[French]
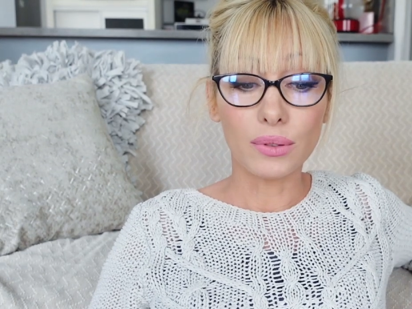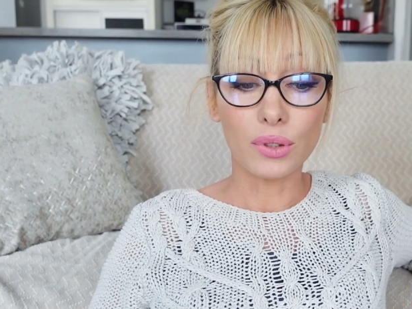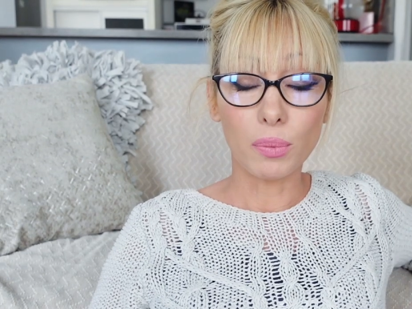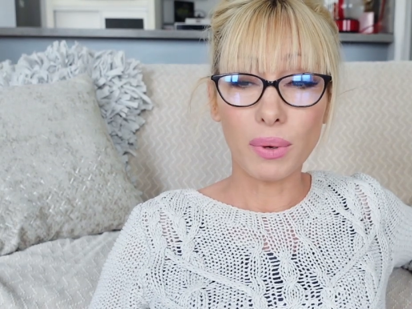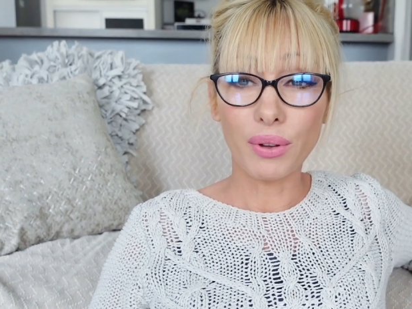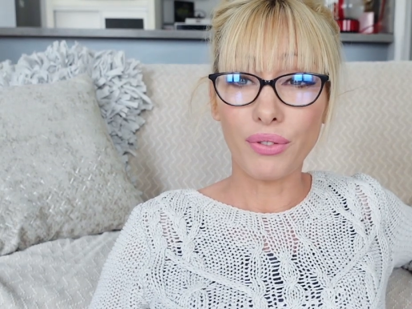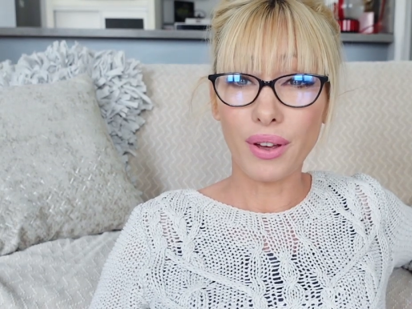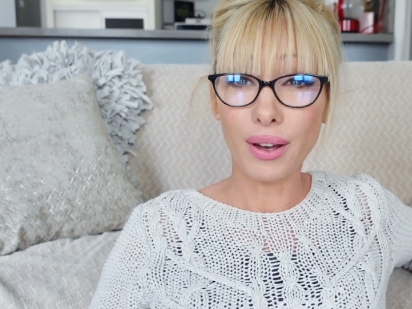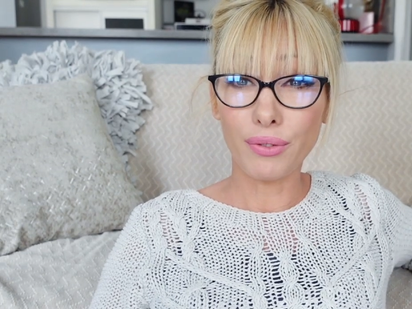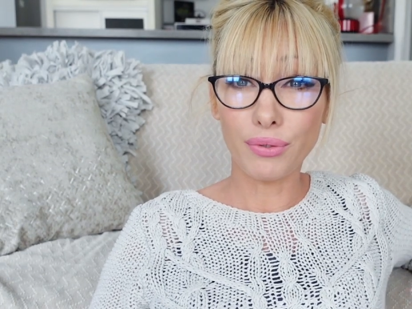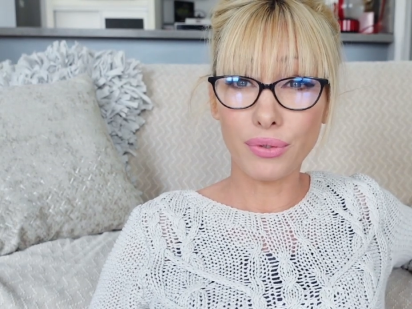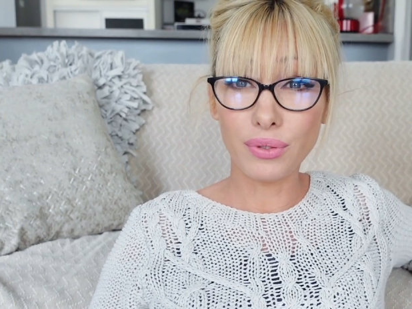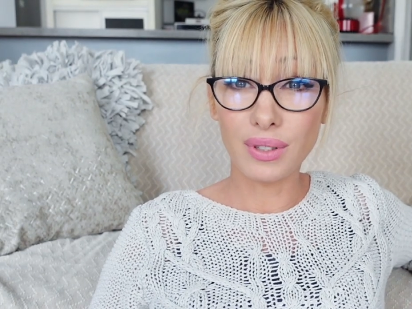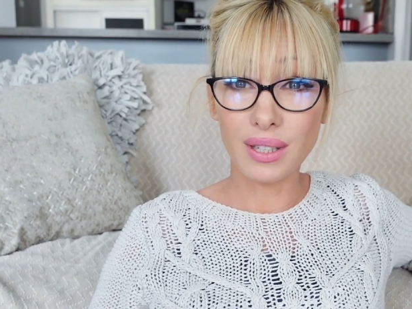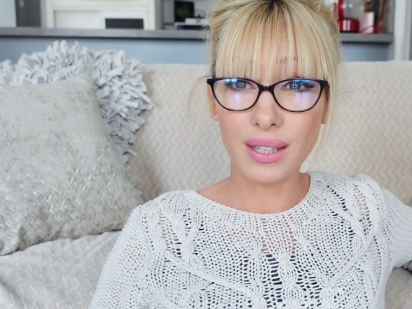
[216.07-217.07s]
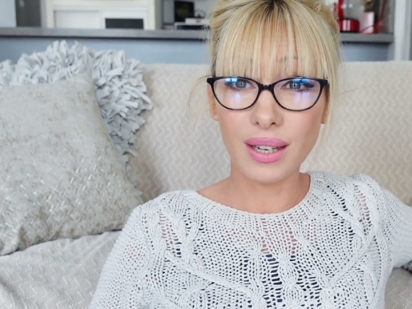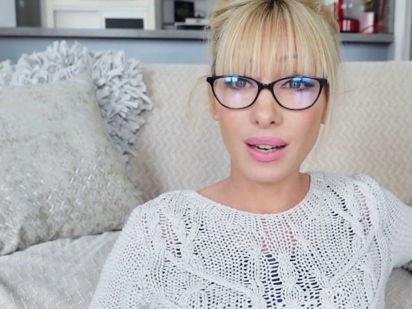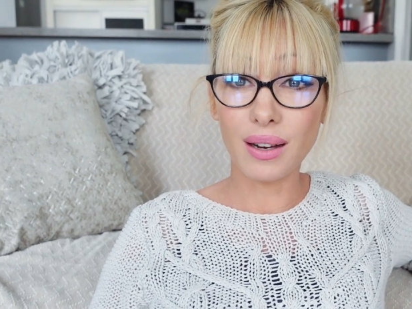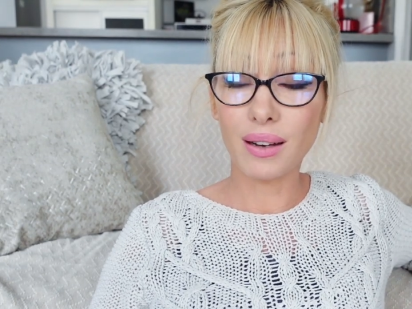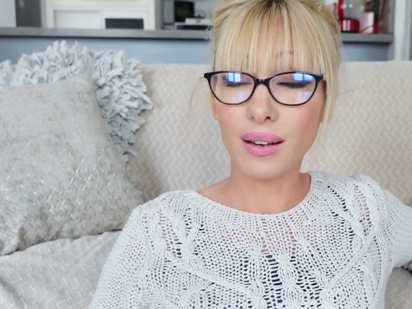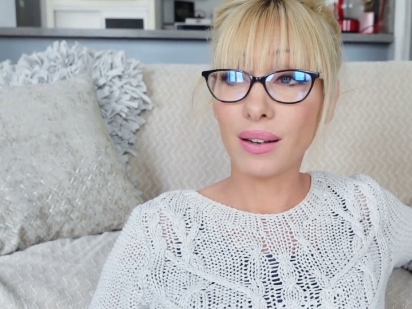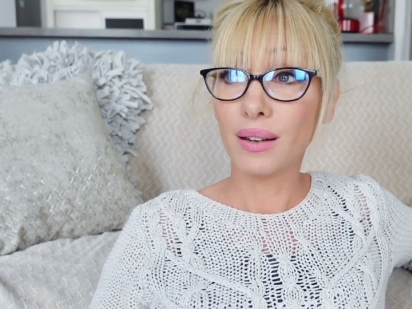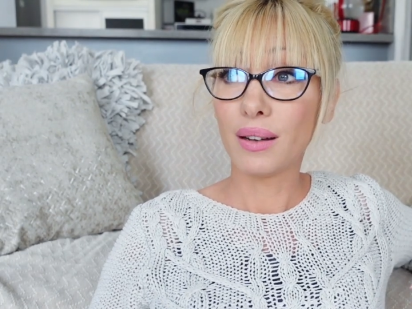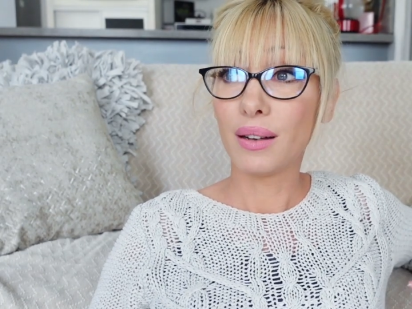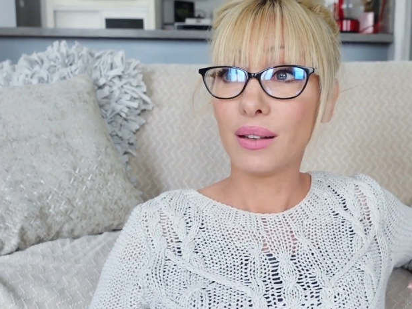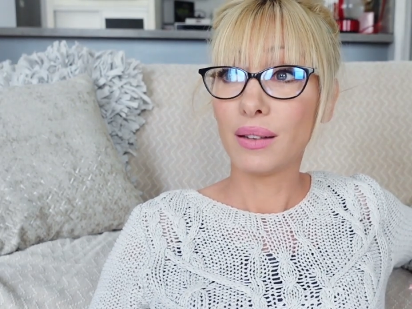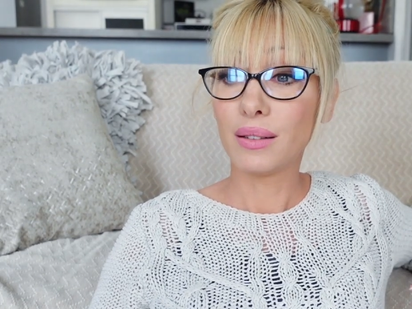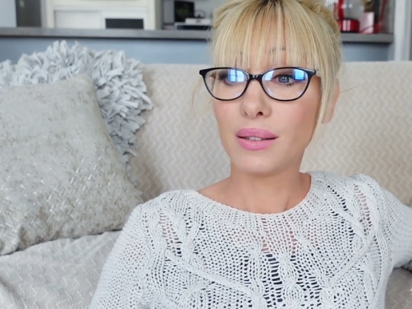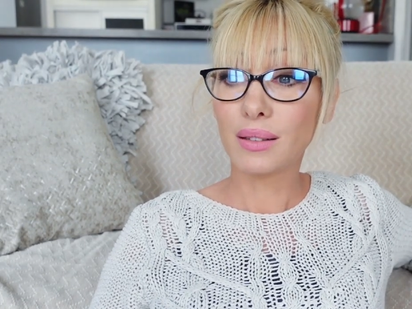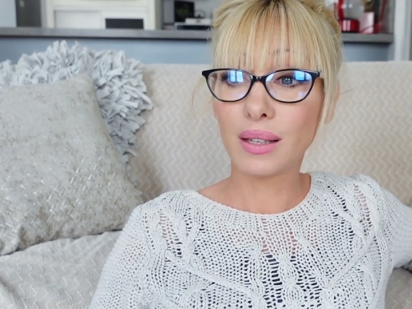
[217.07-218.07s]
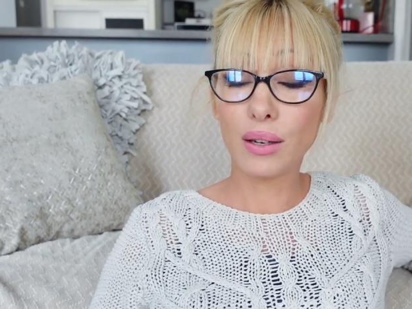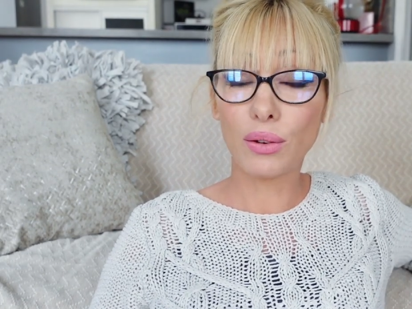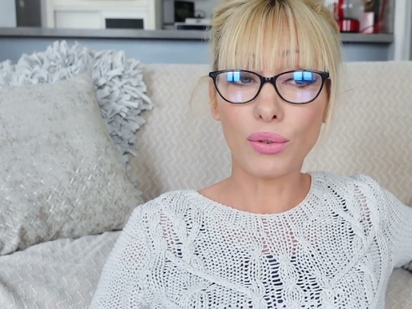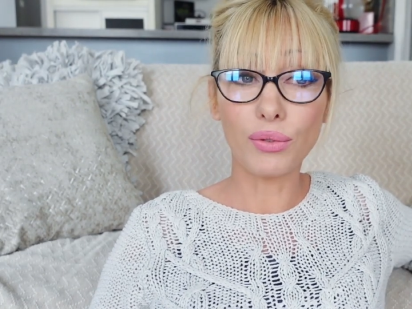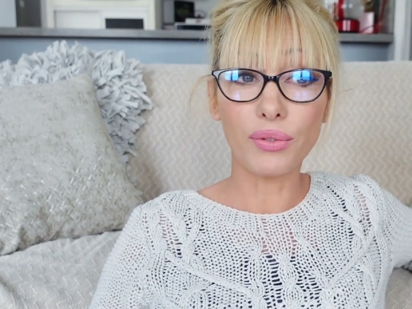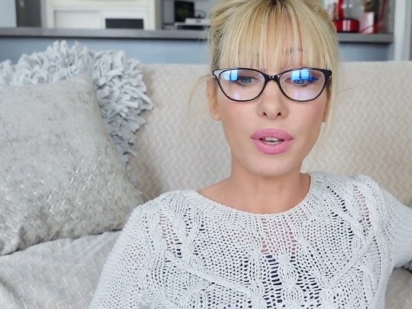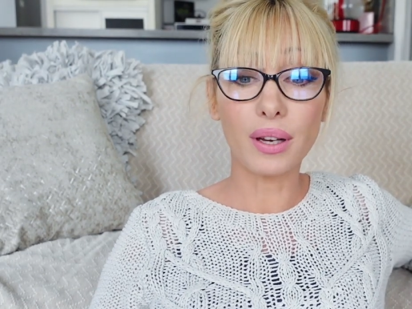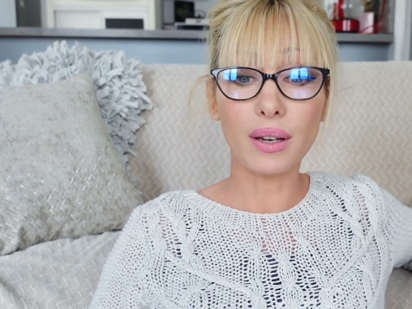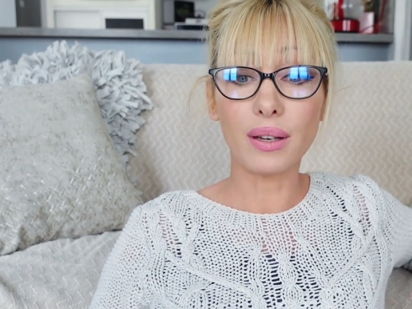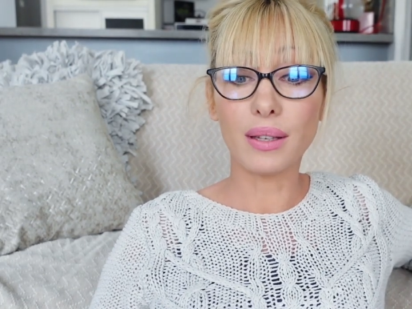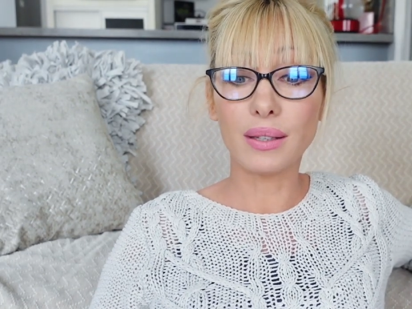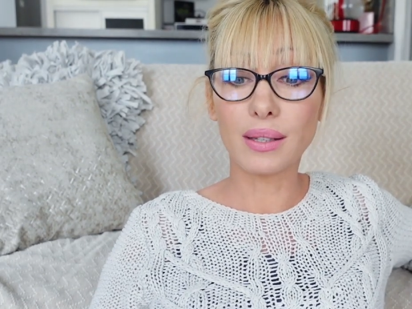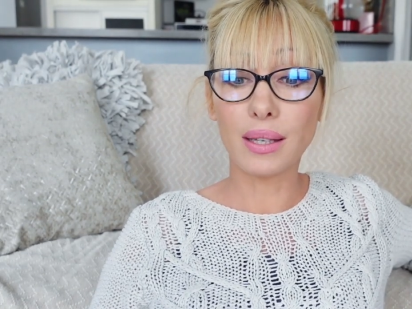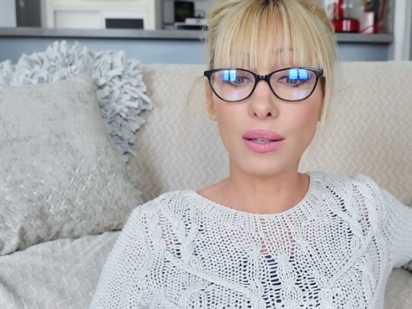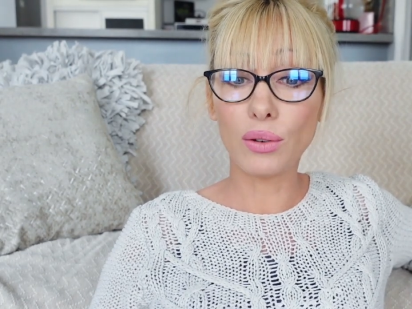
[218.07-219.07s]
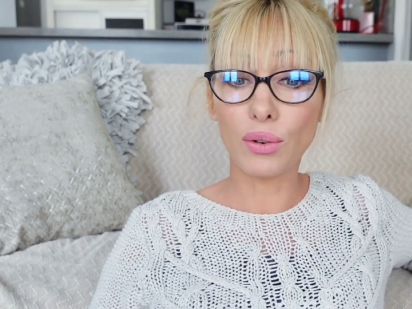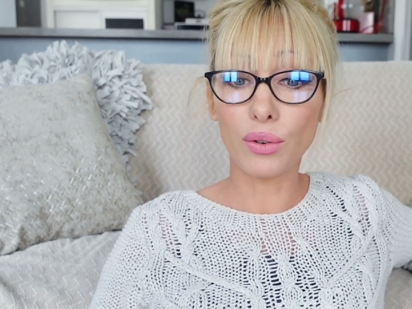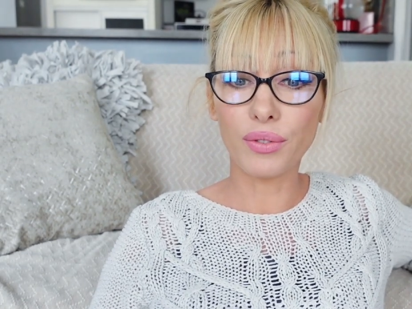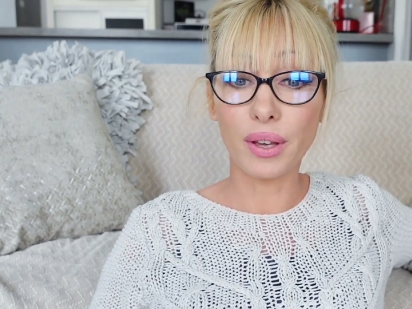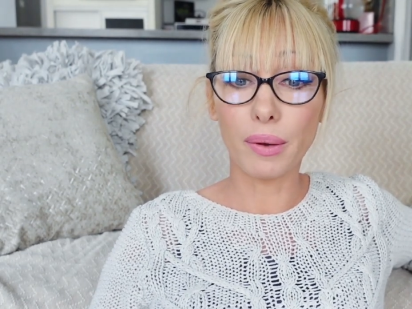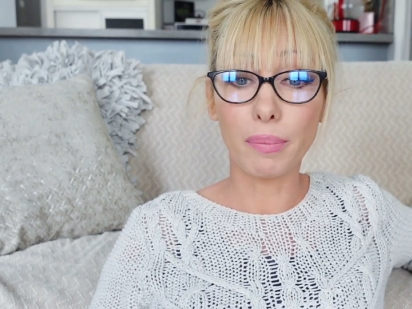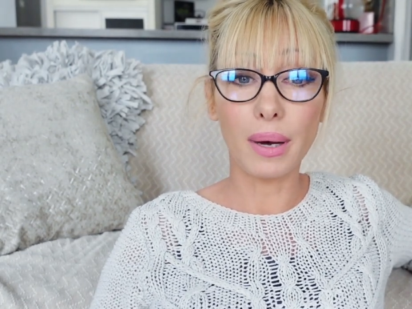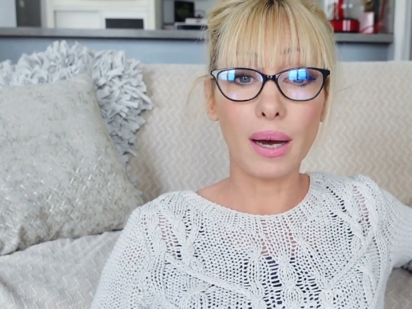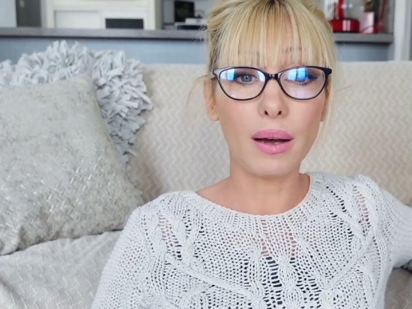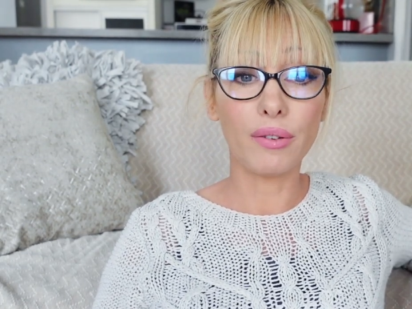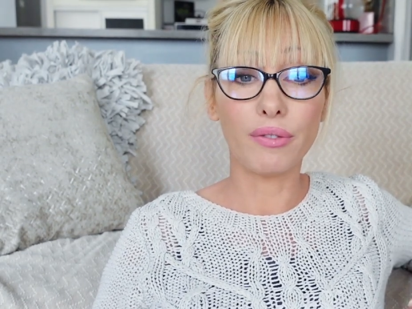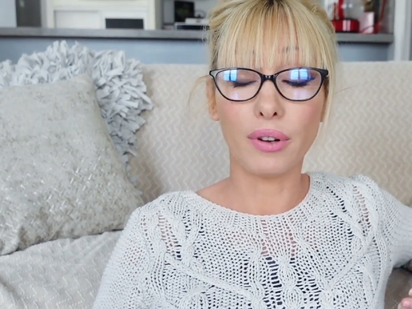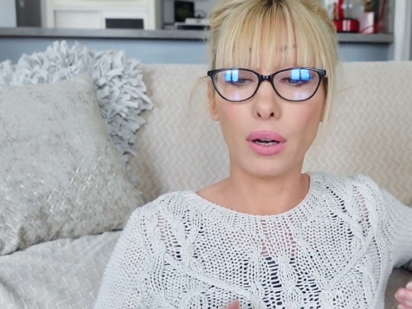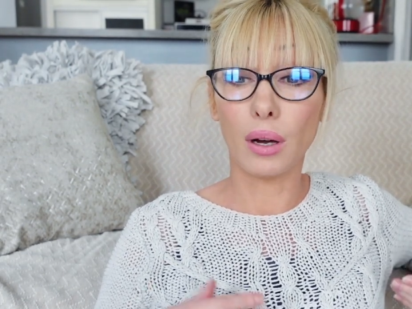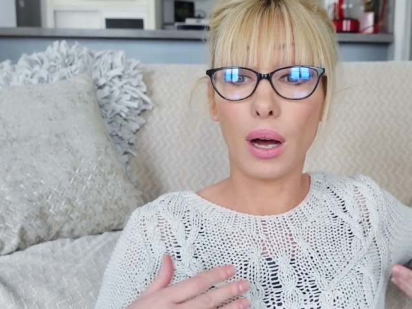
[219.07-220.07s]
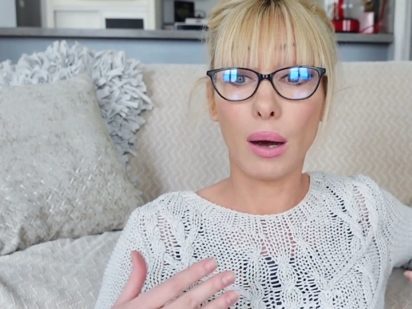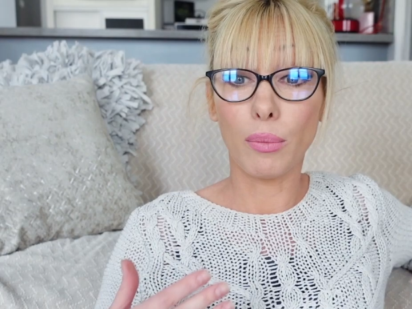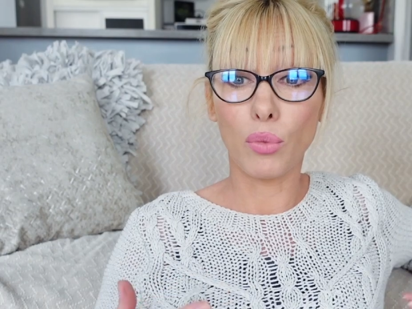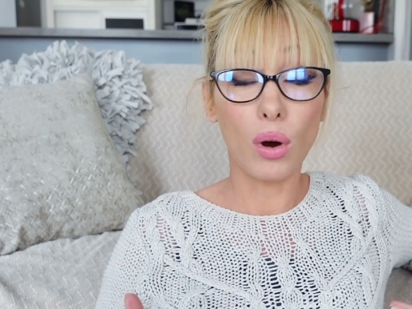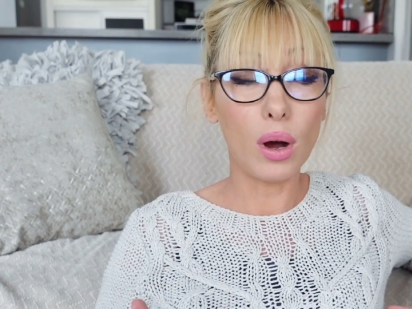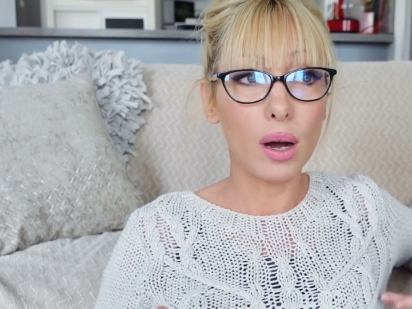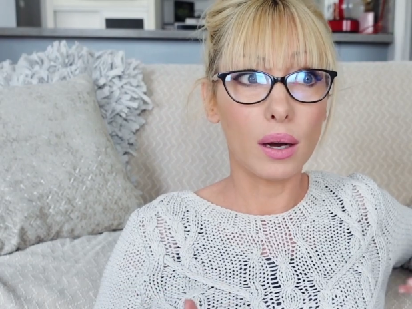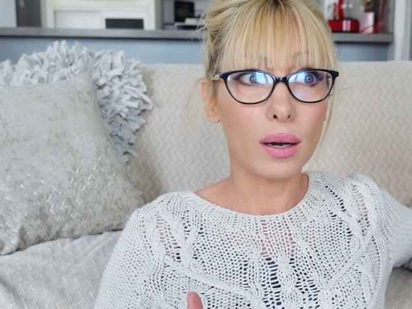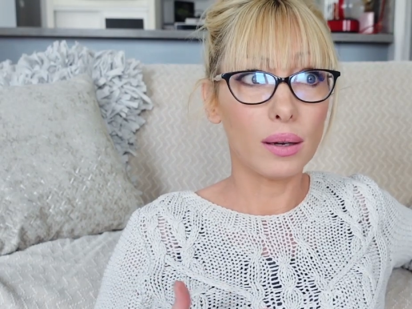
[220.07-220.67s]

Je préfère vous dire ce qui convient et ce qui ne convient pas, à moi,